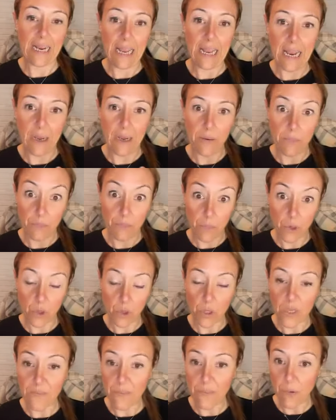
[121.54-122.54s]
canal por
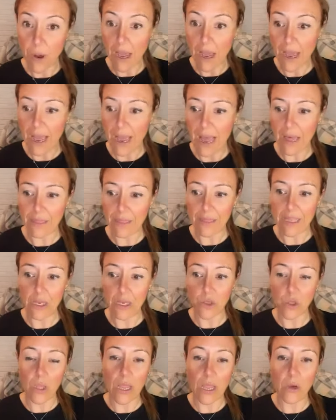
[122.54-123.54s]
donde vamos a
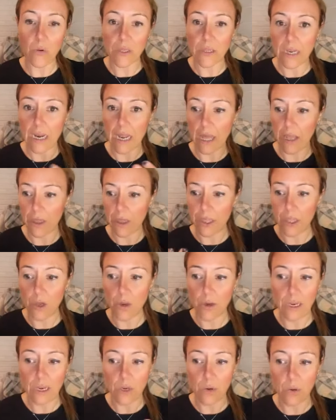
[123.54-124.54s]
hacer todas nuestras
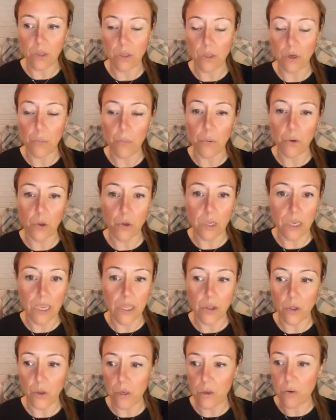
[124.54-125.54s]
acciones y nuestros
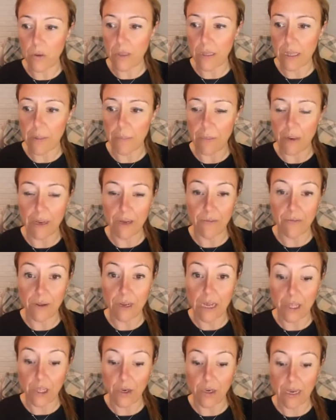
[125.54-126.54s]
proyectos y nuestras
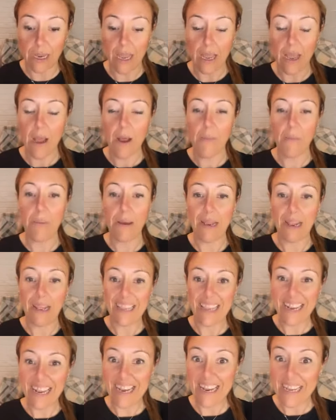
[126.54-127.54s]
planificaciones
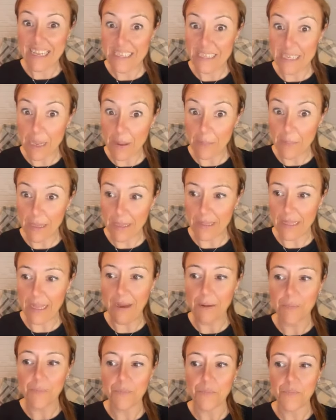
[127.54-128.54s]
para llegar a esa
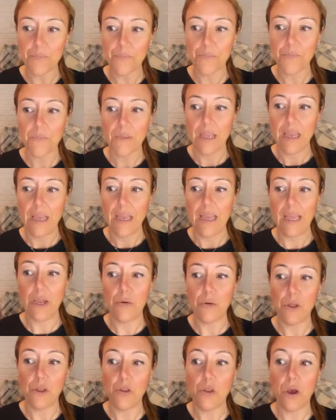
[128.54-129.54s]
meta,
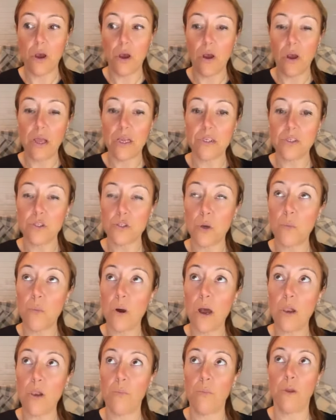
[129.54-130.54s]
es cuando
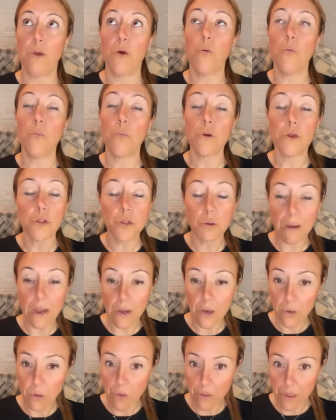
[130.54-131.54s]
somos a lo mejor un poquito
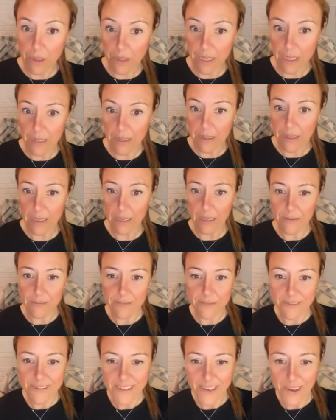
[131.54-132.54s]
más conscientes.
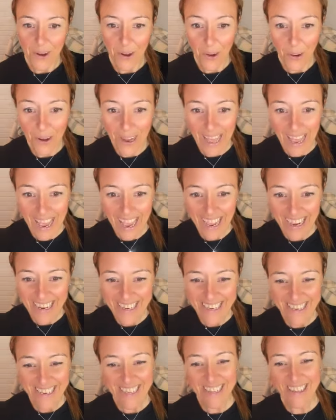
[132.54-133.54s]
¡Hola,
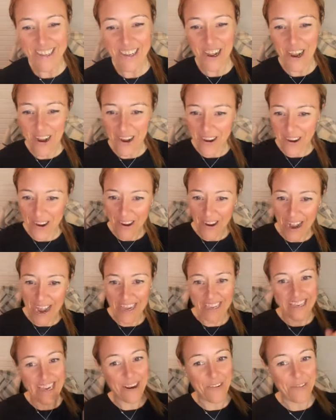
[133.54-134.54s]
Cristo!
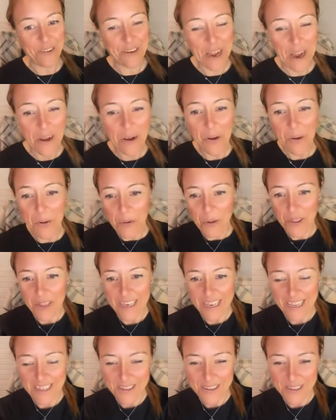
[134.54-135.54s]
Allí al final no hubo
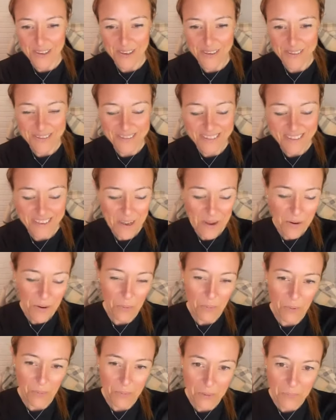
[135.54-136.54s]
directo,
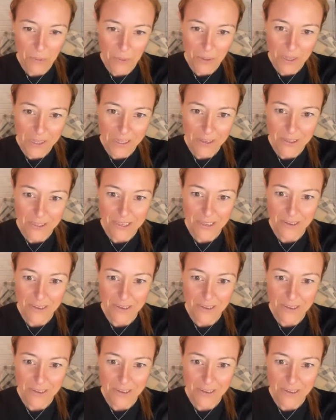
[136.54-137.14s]
como bien pudiste